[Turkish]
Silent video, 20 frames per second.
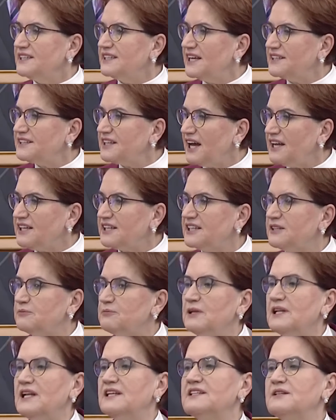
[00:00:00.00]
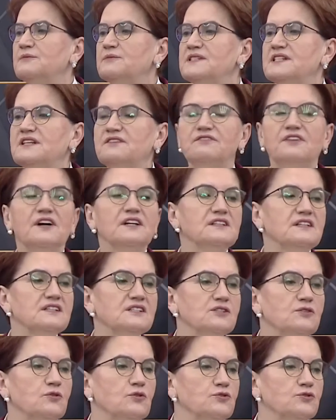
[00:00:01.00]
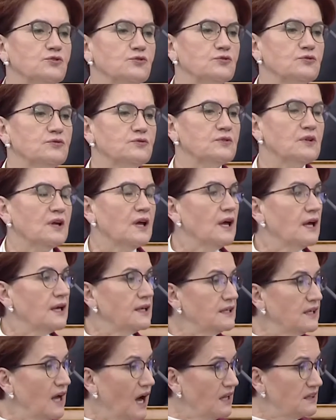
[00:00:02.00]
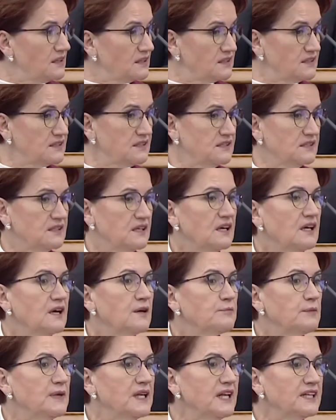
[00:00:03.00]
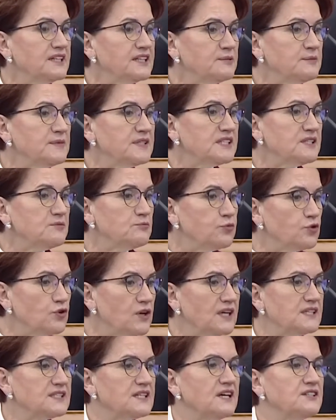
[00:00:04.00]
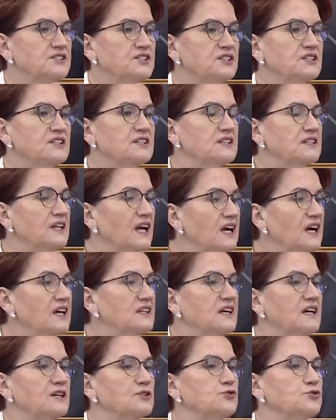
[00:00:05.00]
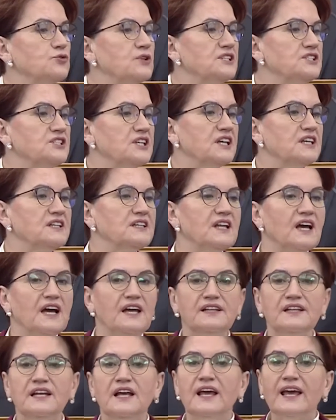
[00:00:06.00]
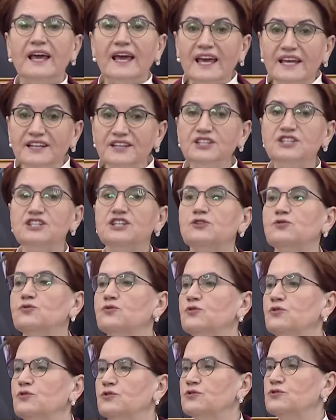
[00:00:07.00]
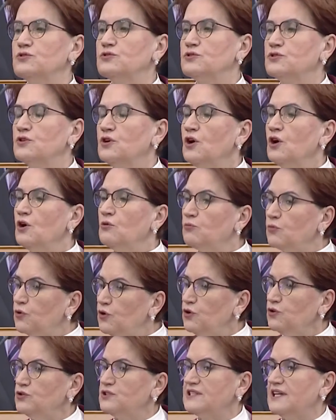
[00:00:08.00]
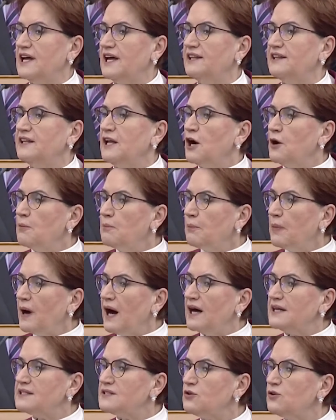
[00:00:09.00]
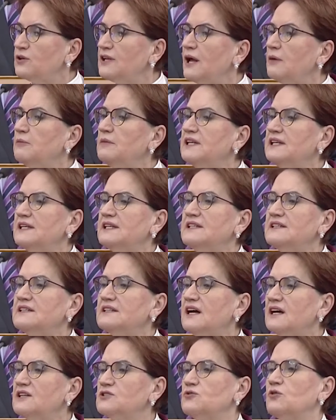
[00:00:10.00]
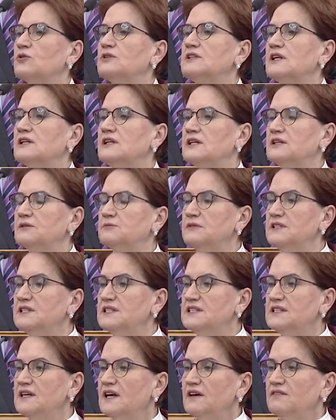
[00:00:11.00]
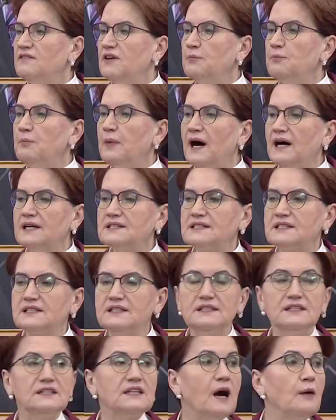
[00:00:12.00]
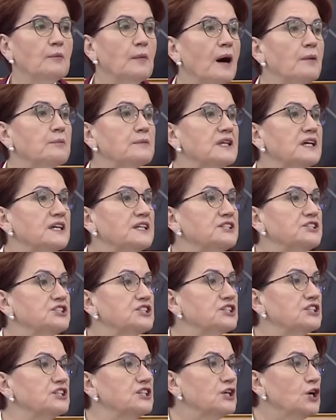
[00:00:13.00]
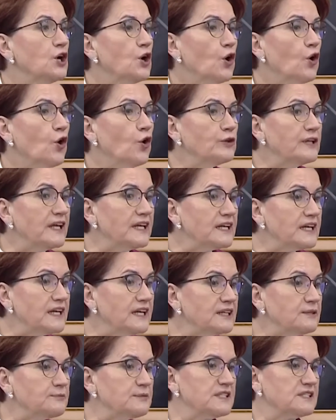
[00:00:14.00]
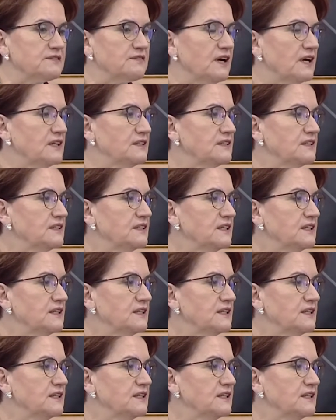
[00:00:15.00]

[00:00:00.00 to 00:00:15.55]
Yeter ki milletimize faydası olsun. Yalnız milletimizin bu kazancının ne kadar süreceğinden endişe duyuyoruz. Bu yüzden bazı önemli itiraz noktalarımız ve bazı tamamlayıcı önerilerimiz var.